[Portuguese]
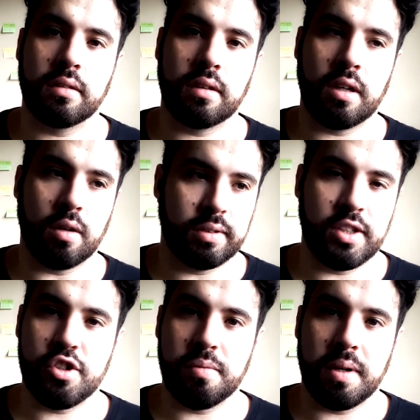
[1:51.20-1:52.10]
é um
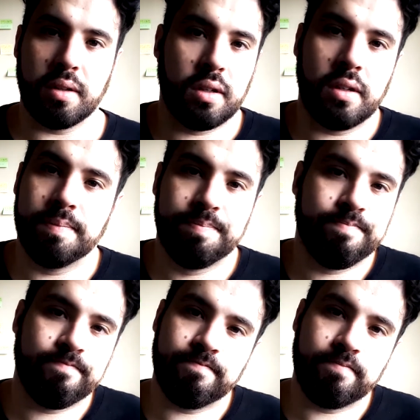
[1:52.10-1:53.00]
sentimento que
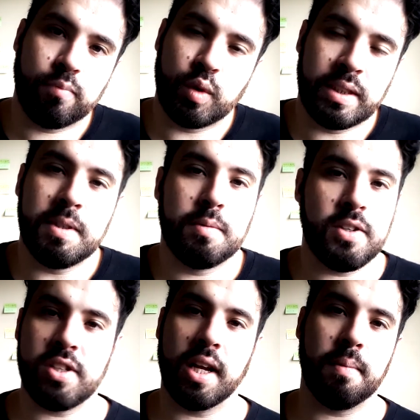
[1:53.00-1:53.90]
Tu
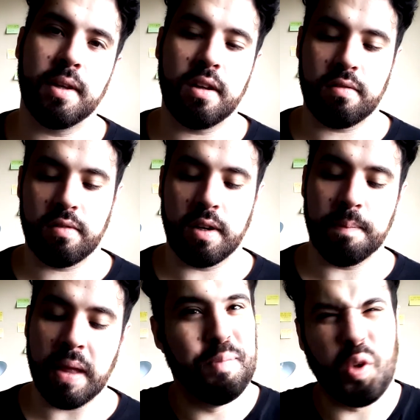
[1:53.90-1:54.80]
simplesmente tem que aprender a viver.
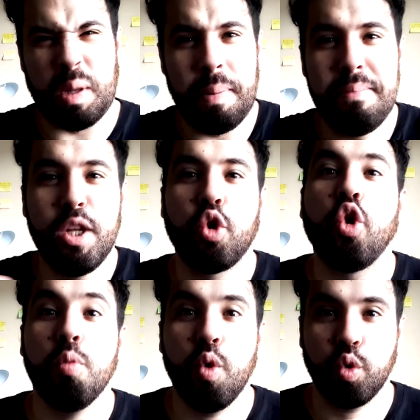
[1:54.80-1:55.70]
Tô deprimindo
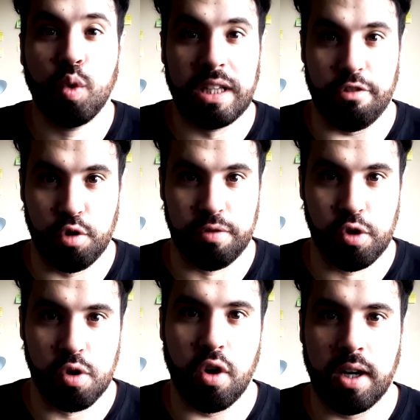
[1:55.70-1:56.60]
todo mundo que tá vendo o
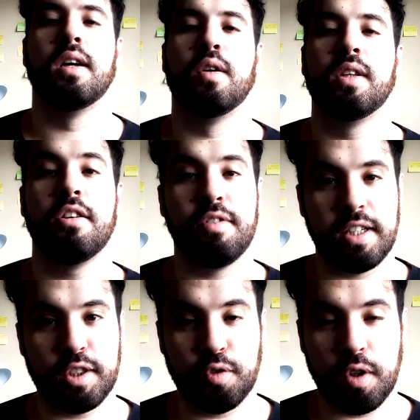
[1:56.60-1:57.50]
vídeo agora. A outra
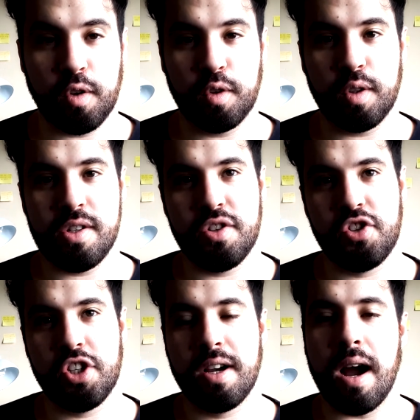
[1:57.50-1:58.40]
vez foi quando eu
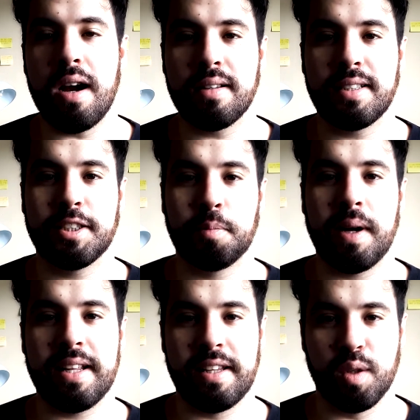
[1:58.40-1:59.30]
assisti Cartas
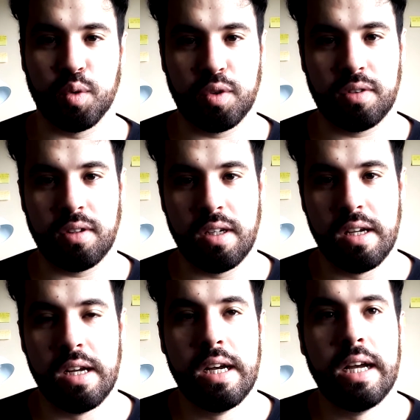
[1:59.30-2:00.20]
para Deus.
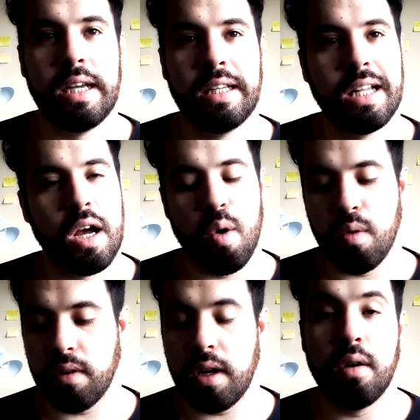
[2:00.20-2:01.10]
E não,
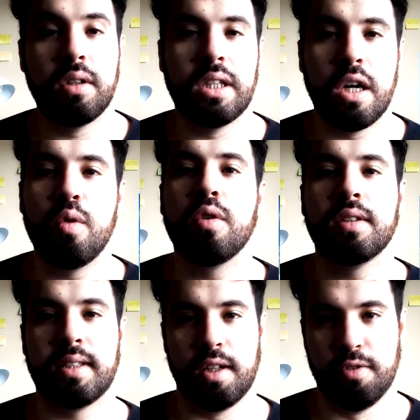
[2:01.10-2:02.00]
eu não
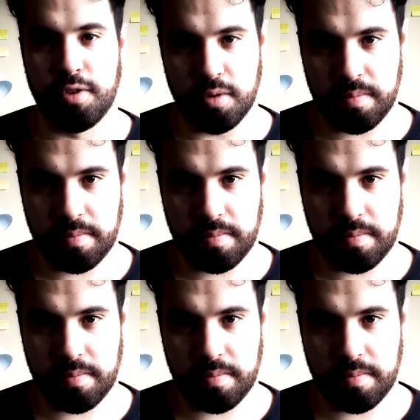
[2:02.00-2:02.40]
gostei do filme.